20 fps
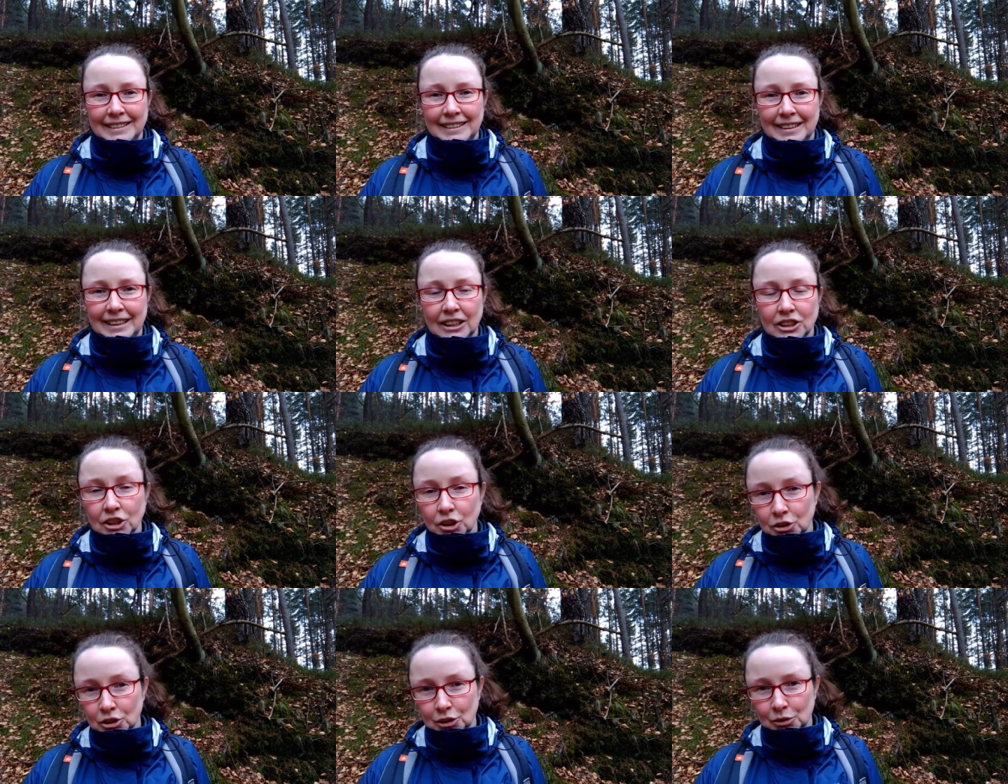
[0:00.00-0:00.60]

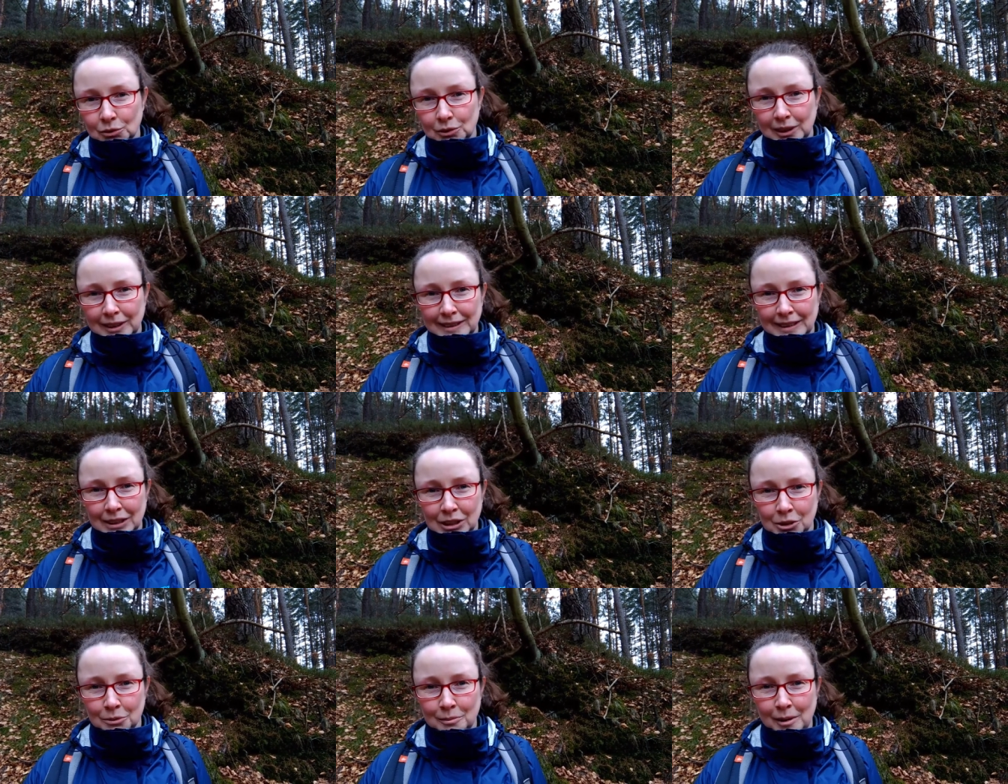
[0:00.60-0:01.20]
Dlaczego się tutaj
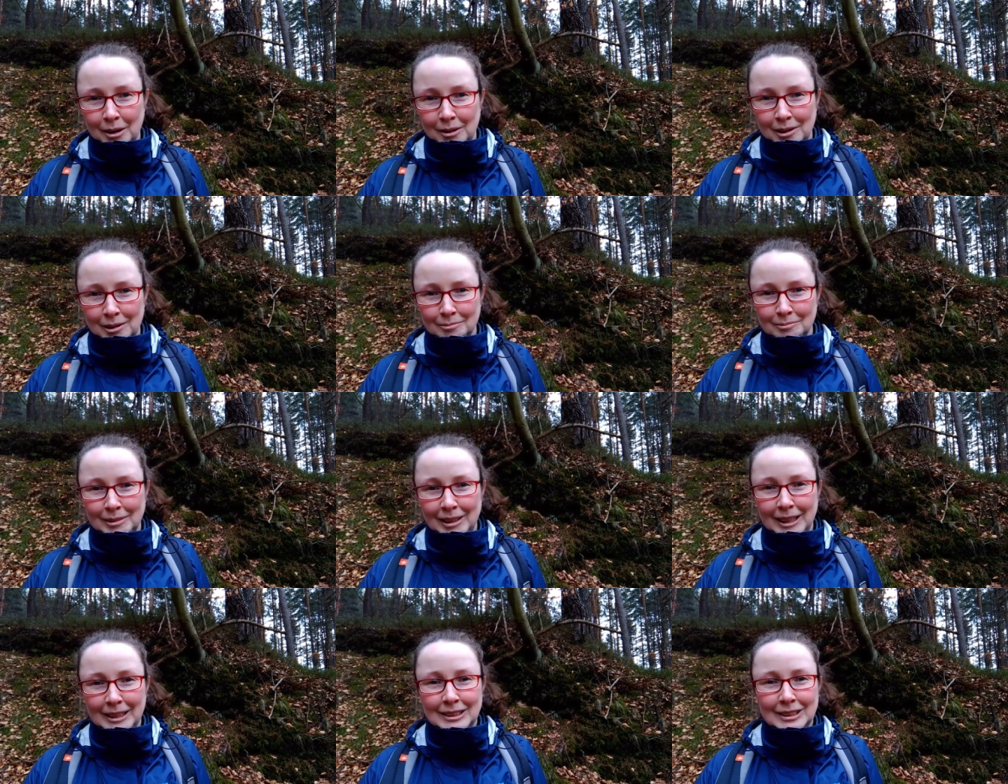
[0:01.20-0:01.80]

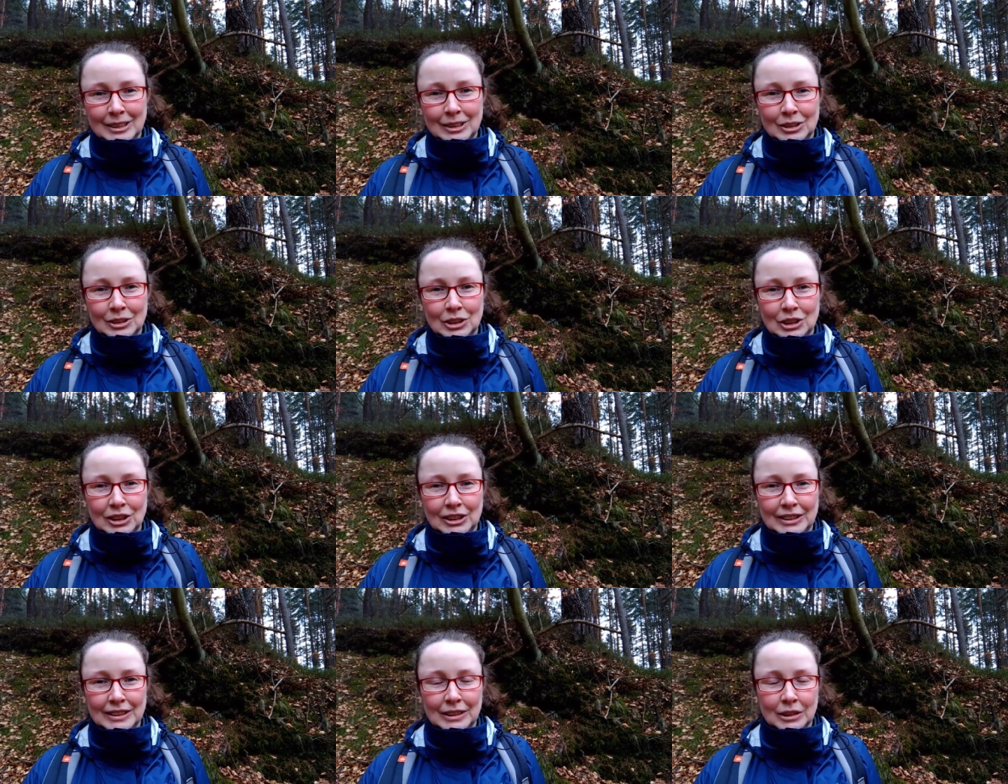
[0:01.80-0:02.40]
zatrzymałam? Dlatego,
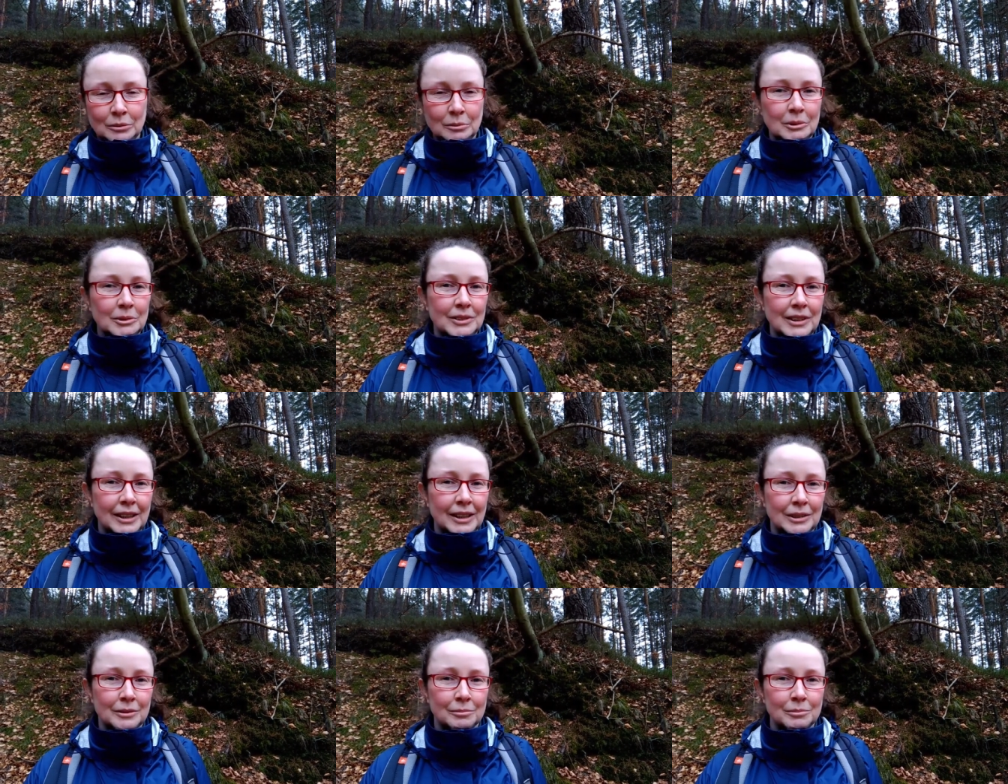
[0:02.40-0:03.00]
że jesteśmy w
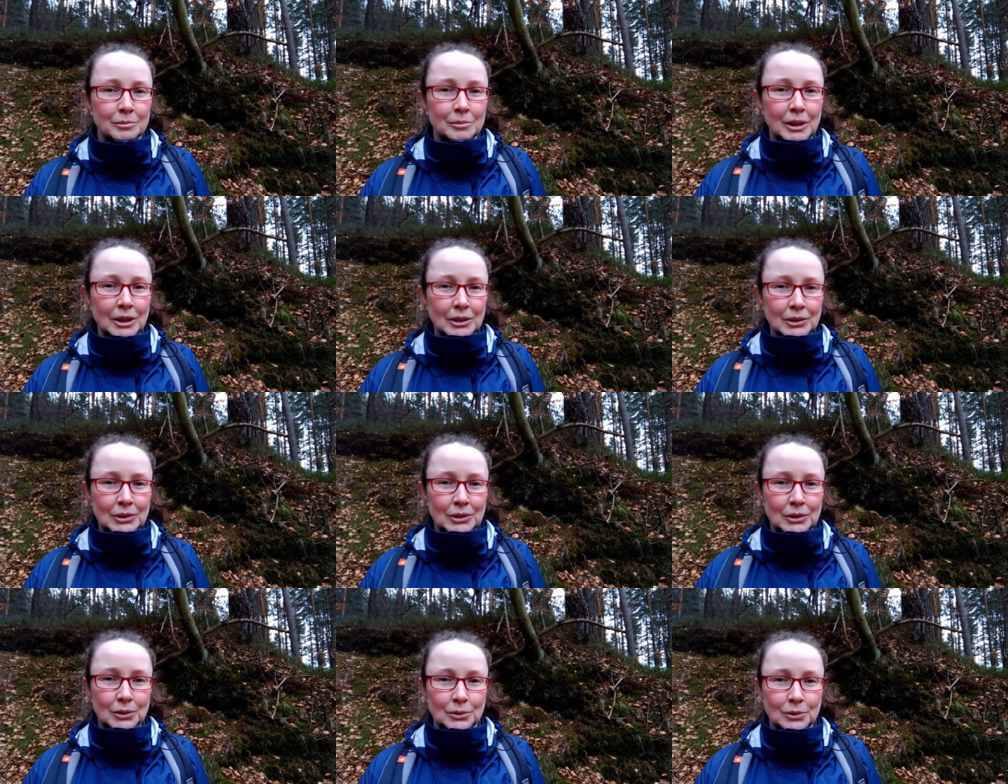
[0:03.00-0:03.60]
takim
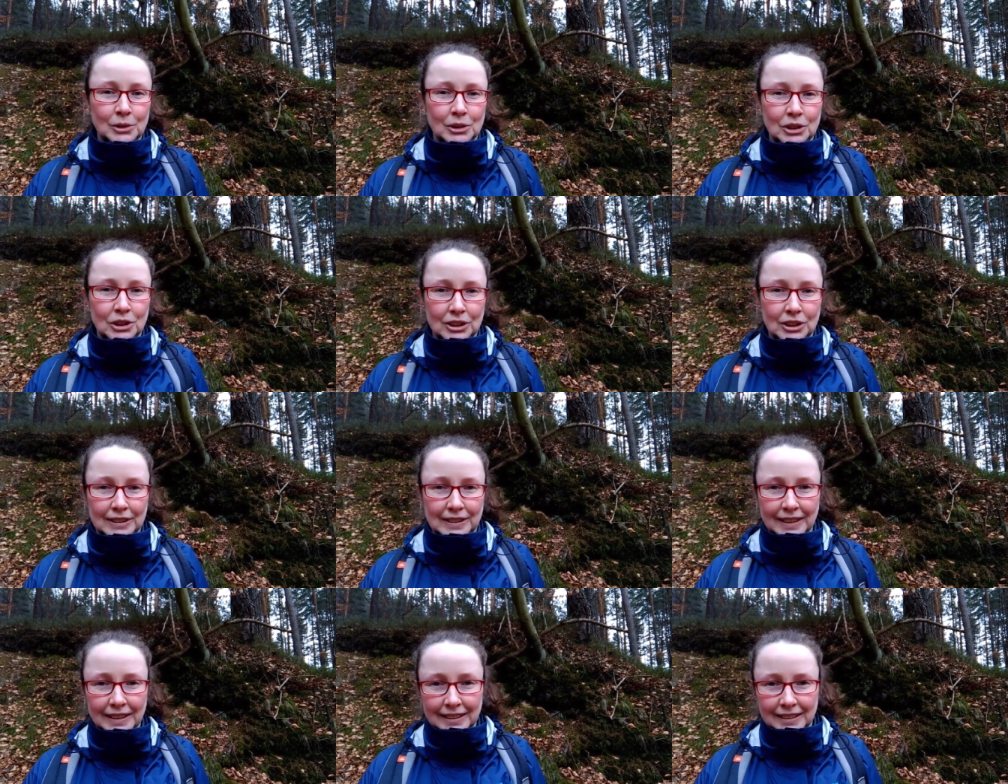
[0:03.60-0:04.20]
miejscu,
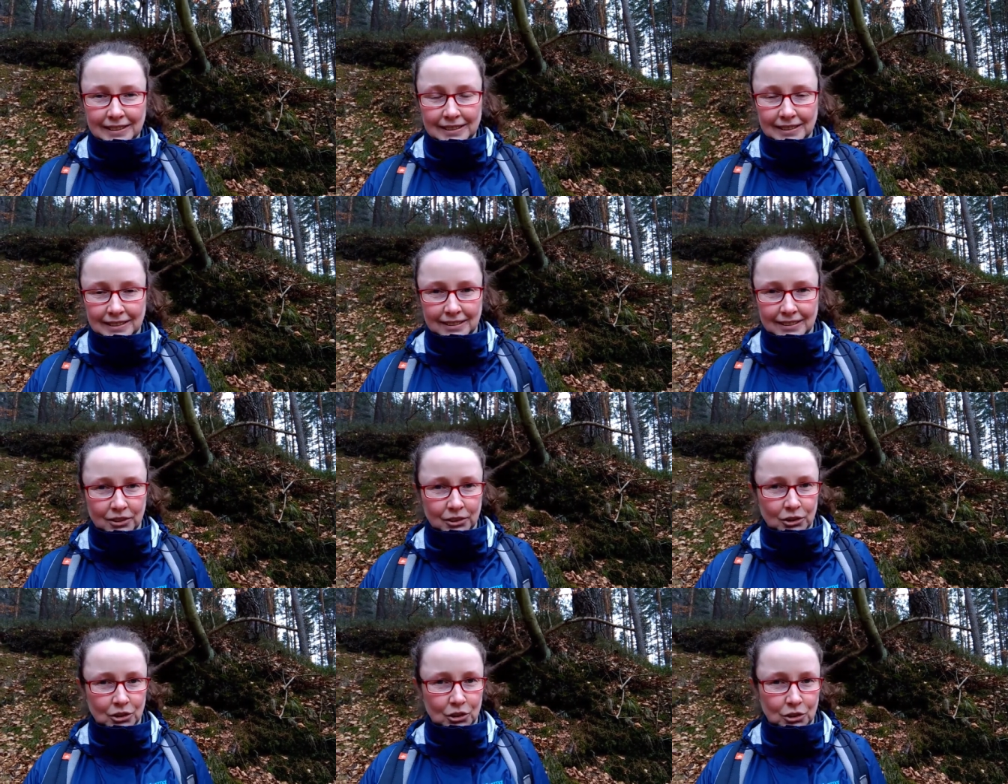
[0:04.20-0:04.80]
gdzie teren jest
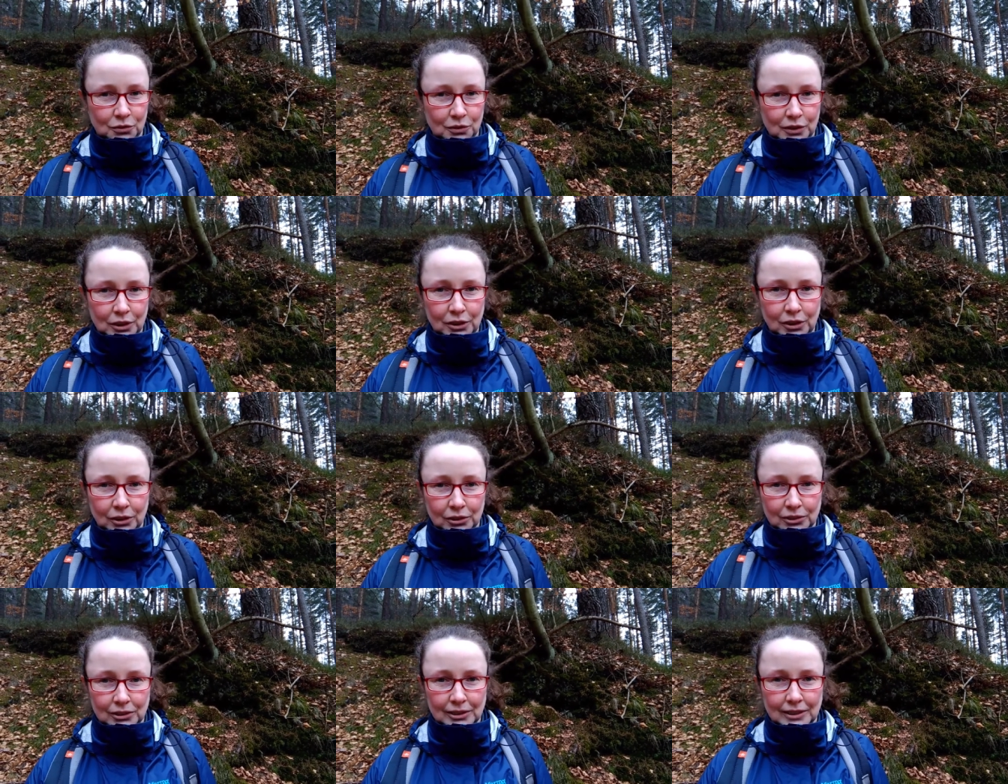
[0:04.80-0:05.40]
dosyć
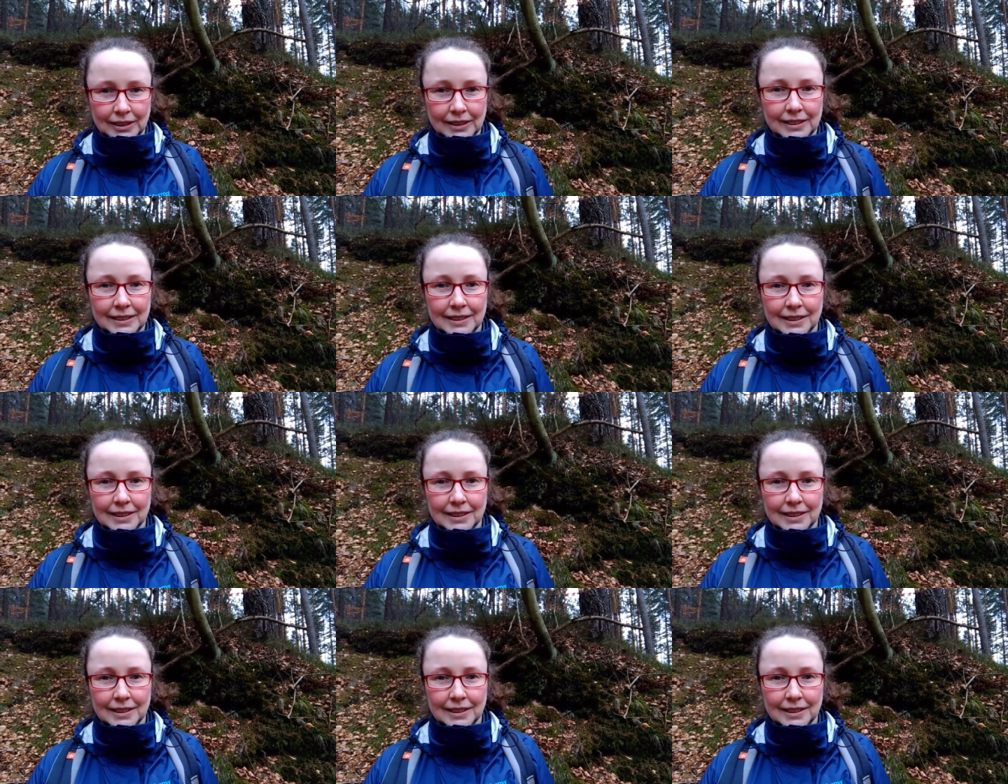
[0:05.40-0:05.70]
wilgotny.